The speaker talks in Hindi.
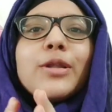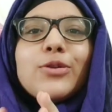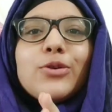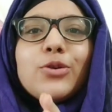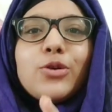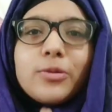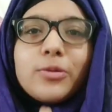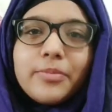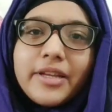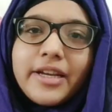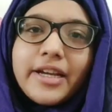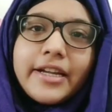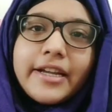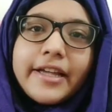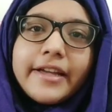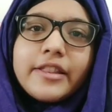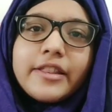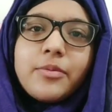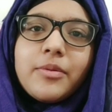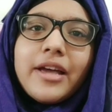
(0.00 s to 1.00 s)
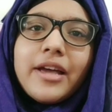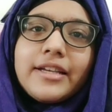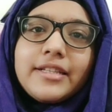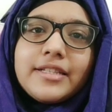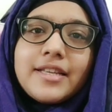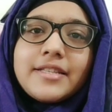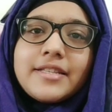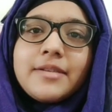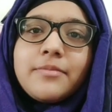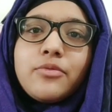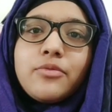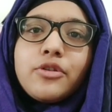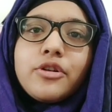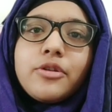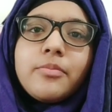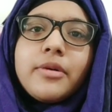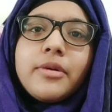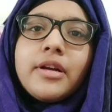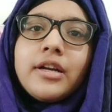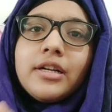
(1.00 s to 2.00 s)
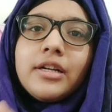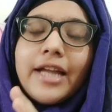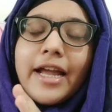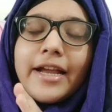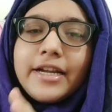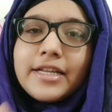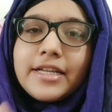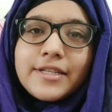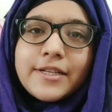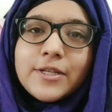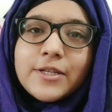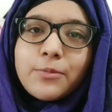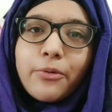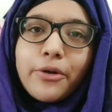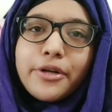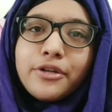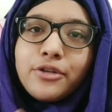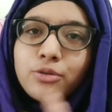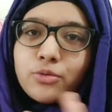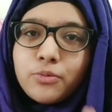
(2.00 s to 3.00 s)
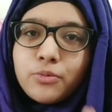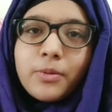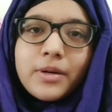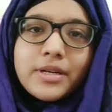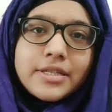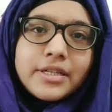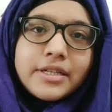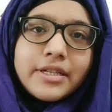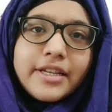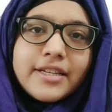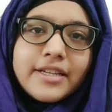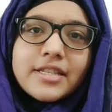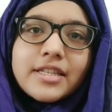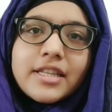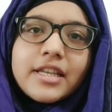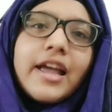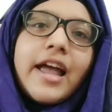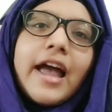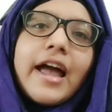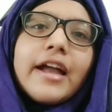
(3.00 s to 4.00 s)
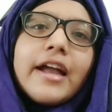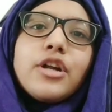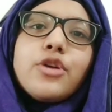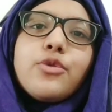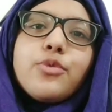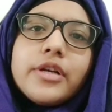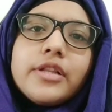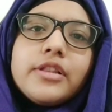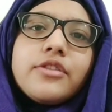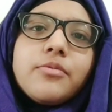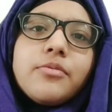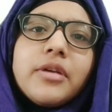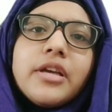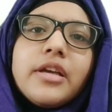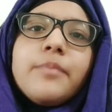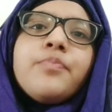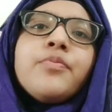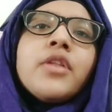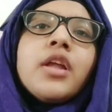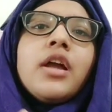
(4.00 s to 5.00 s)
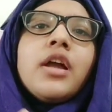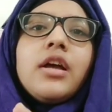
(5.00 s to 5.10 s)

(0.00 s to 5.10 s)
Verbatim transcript: तो मेरे टेंथ में आईसीएससी बोर्ड में 96.2 परसेंटेज थे एंड ट्वेल्थ में